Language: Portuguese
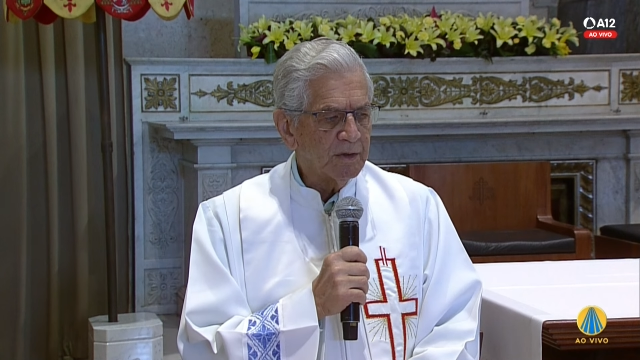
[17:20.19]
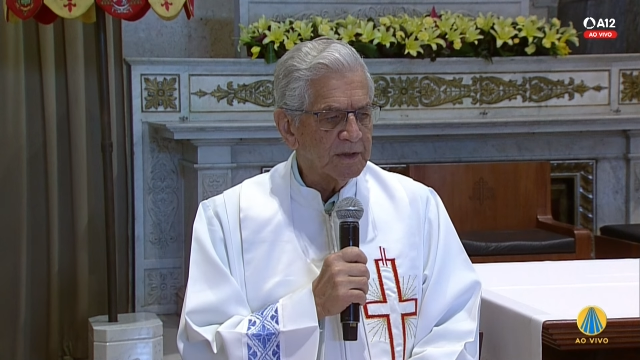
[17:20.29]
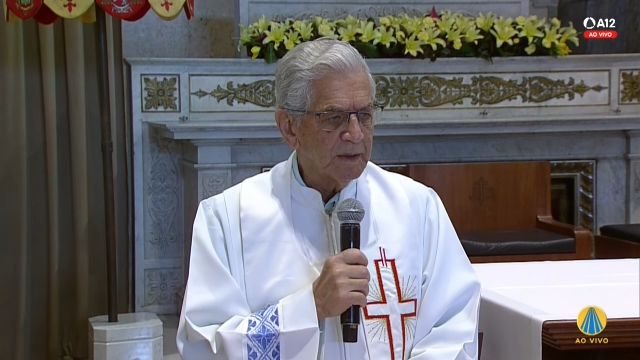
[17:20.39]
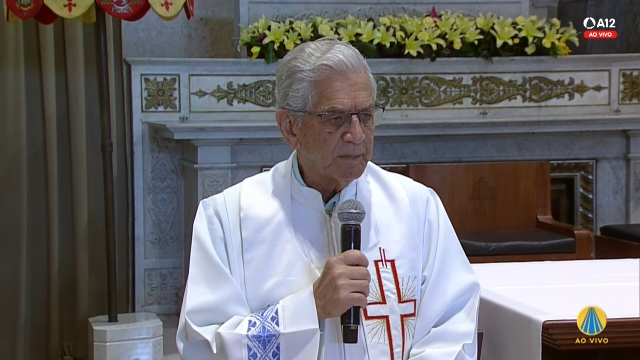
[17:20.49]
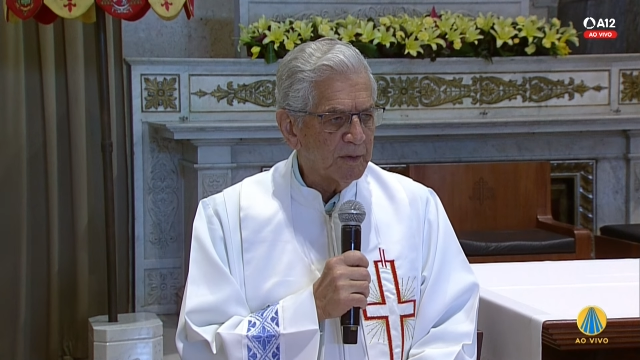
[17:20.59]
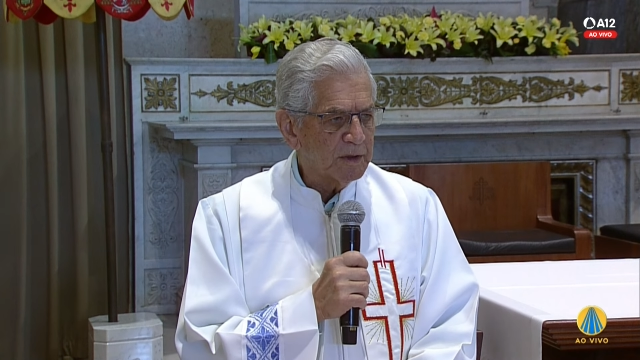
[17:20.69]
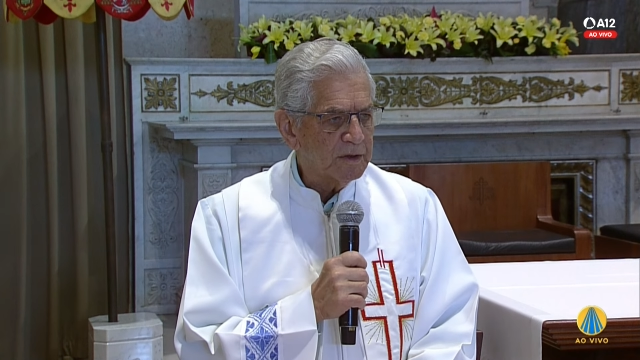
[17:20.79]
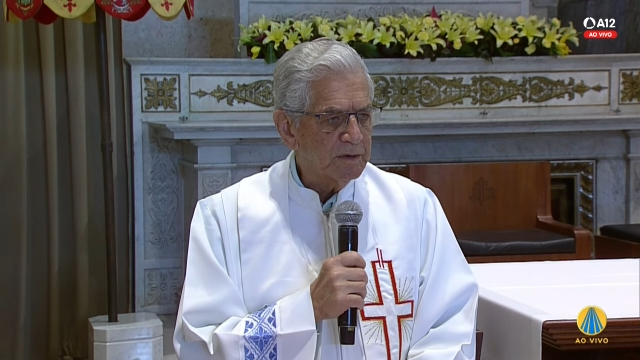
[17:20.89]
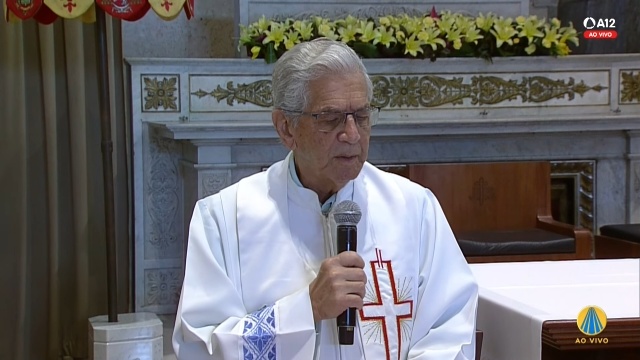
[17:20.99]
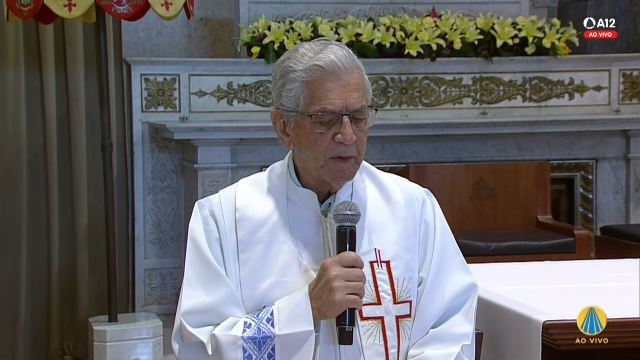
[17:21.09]
aos
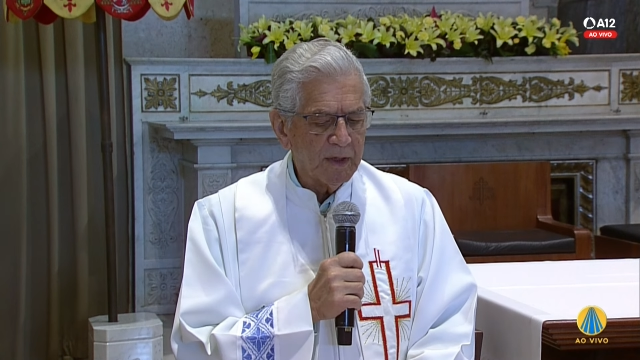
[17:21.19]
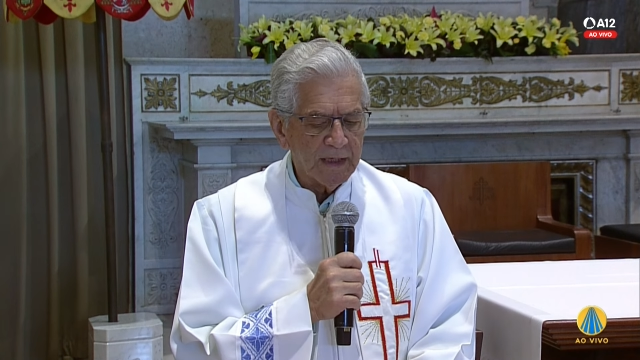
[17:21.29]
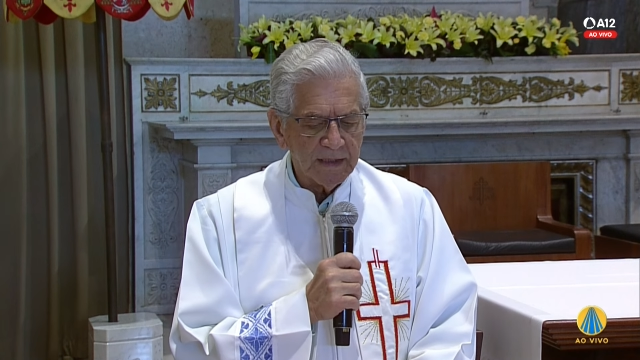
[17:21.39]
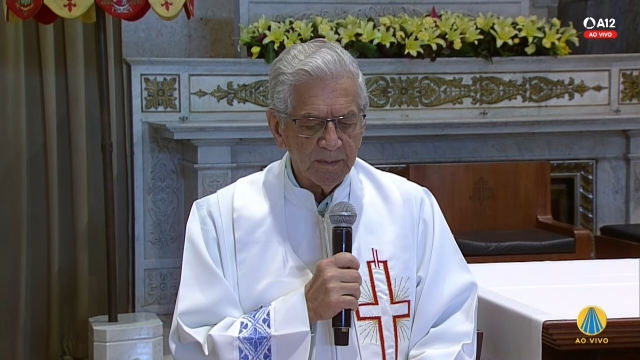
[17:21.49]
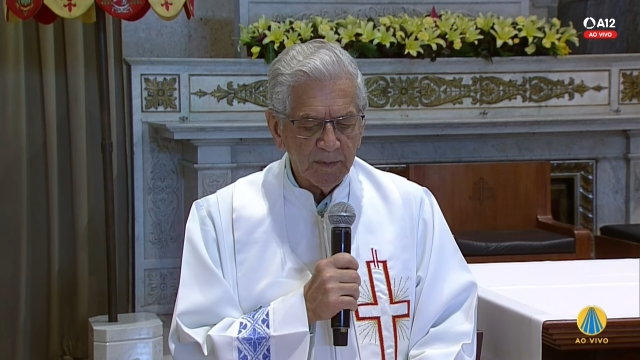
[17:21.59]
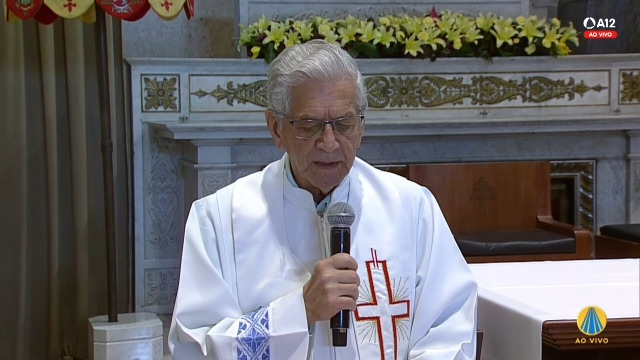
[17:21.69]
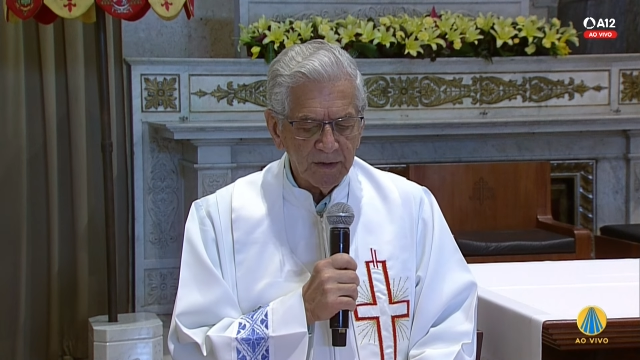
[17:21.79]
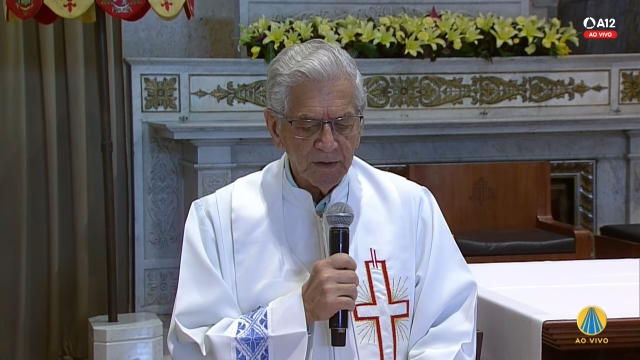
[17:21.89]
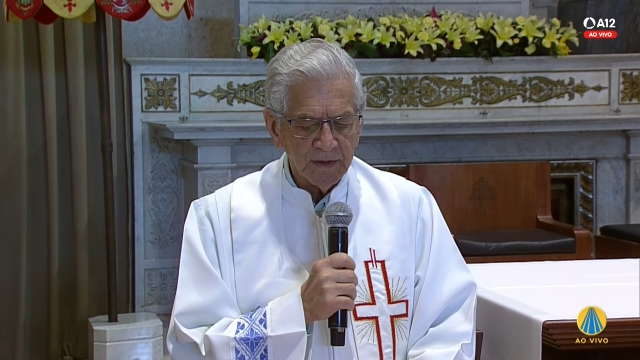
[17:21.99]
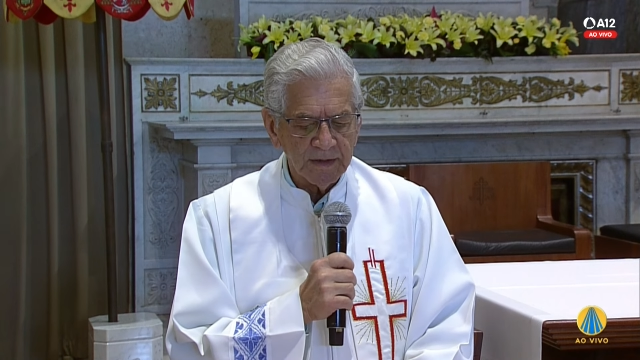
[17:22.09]
apóstolos, uma morada para
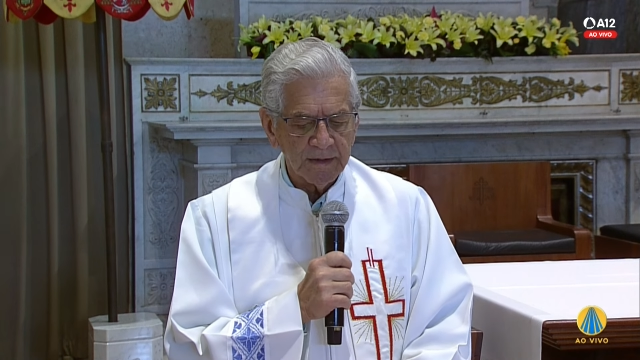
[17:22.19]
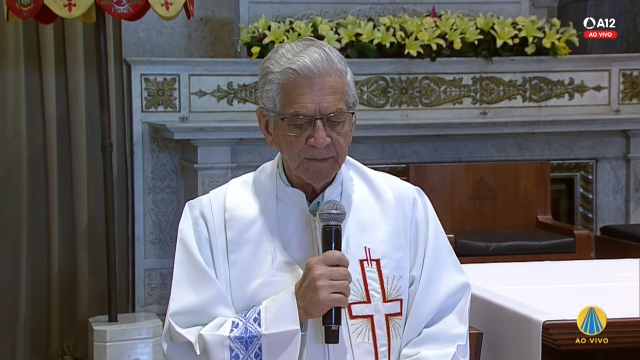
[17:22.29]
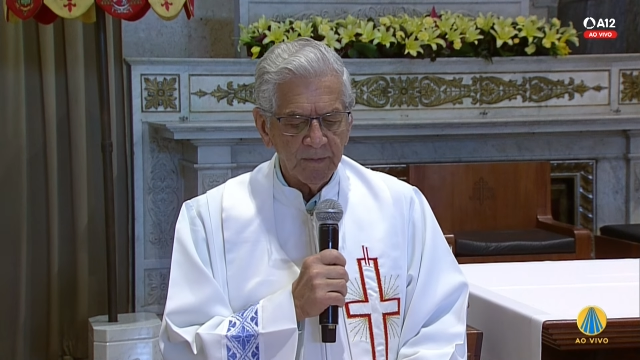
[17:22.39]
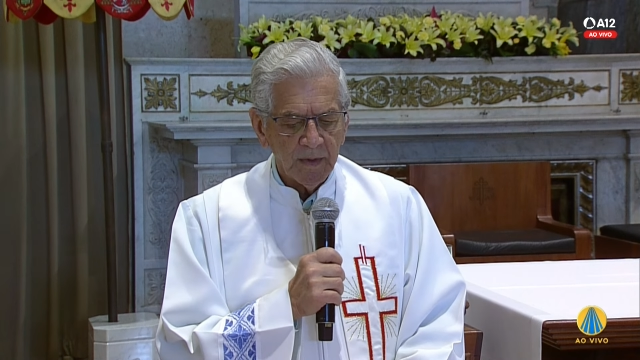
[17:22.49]
nós.